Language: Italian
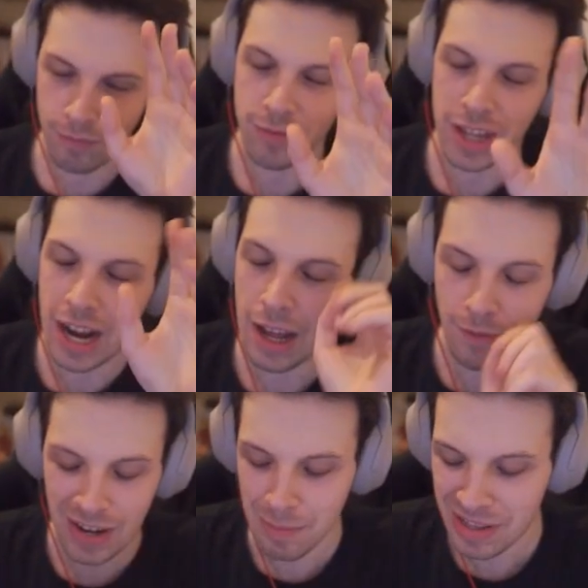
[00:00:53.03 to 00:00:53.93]
sarà
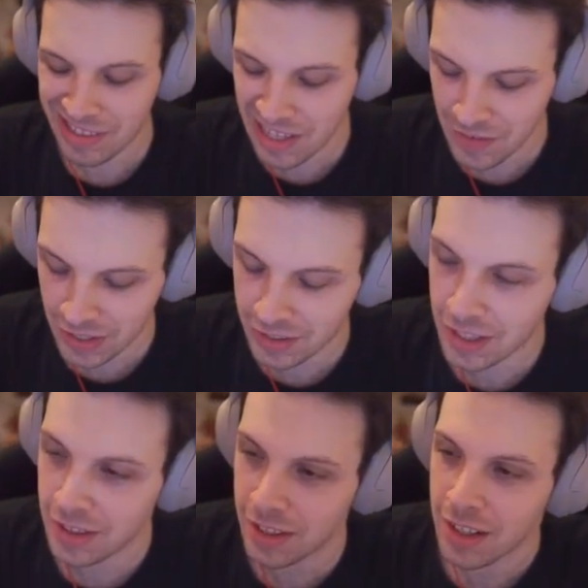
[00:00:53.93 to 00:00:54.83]
veramente
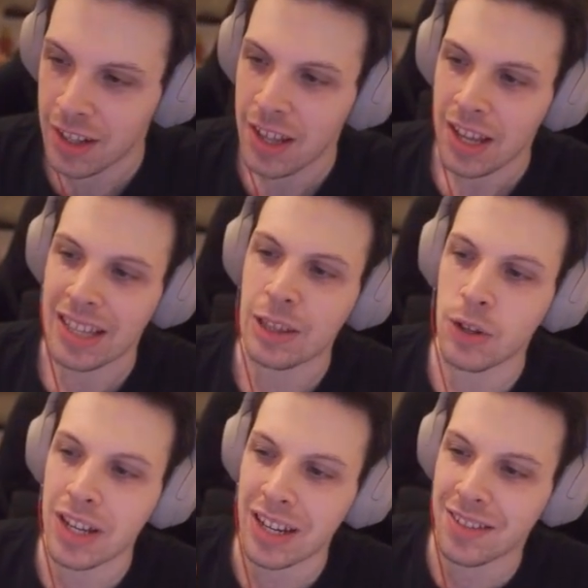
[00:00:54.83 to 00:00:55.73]
divertente. Intanto
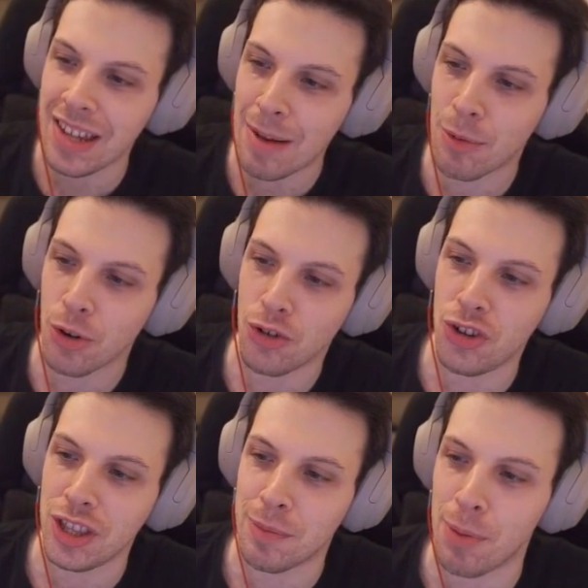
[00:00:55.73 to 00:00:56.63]
ringraziamo
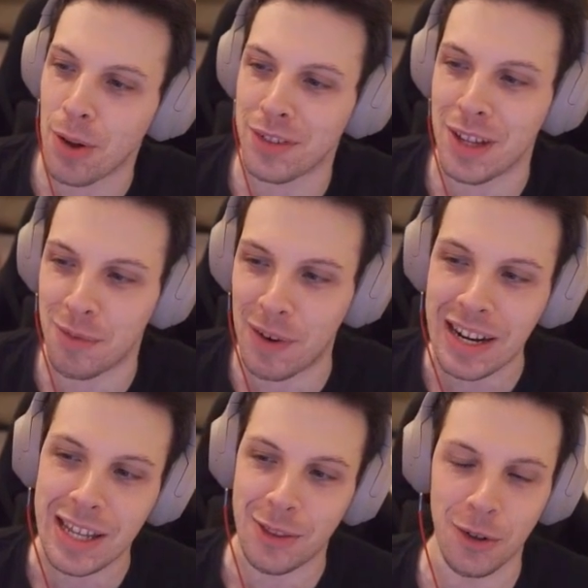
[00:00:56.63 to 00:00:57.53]
Shitposter
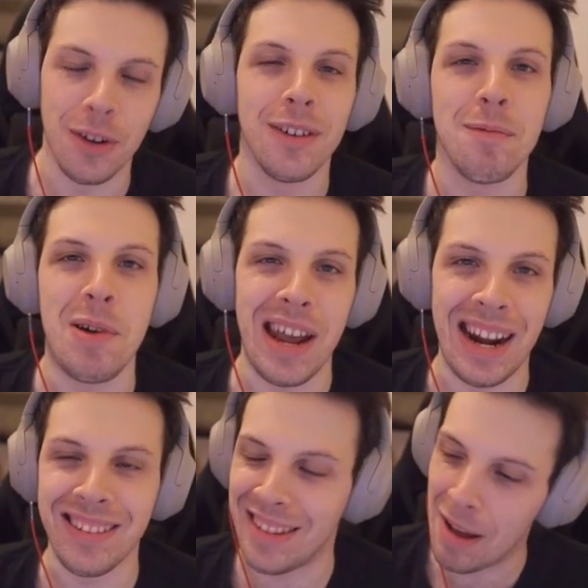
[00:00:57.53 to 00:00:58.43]
Fallito per
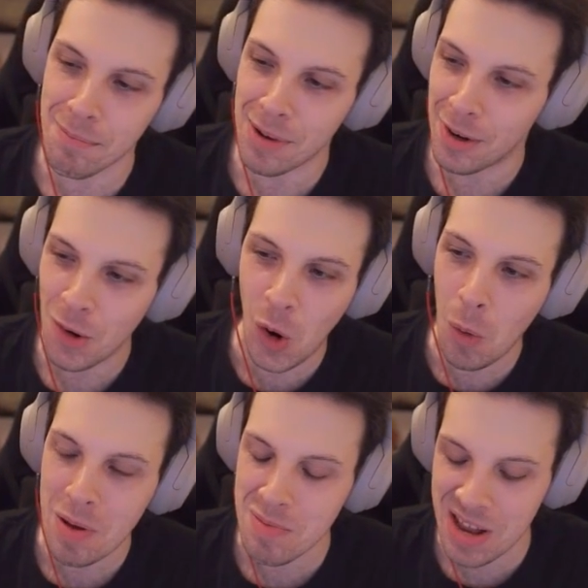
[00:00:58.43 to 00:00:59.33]
la sub,
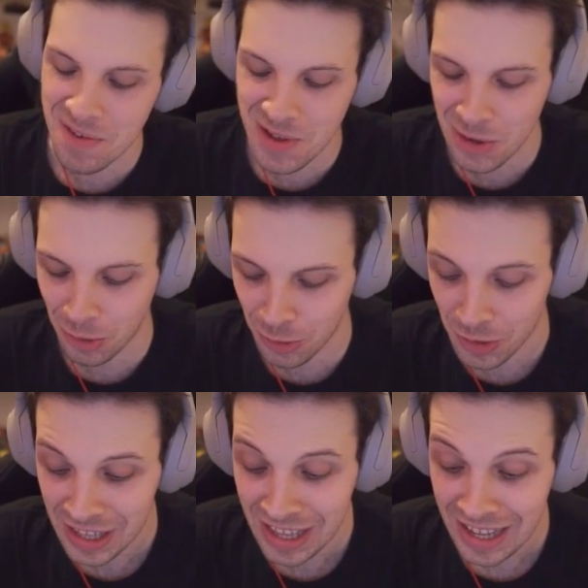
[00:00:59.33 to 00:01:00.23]
nome
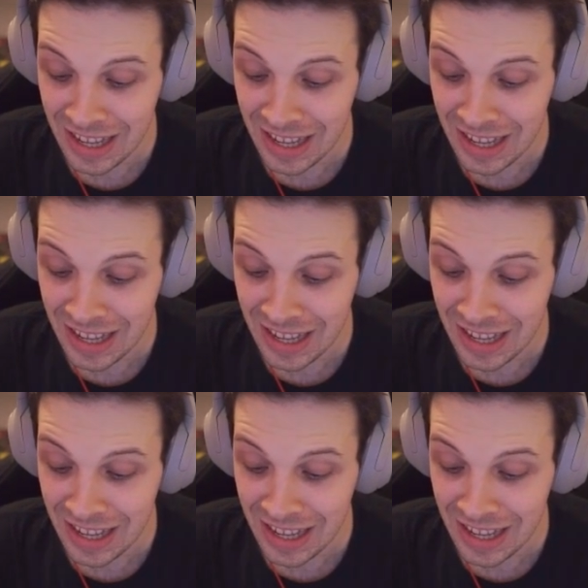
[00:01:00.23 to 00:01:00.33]
meraviglioso.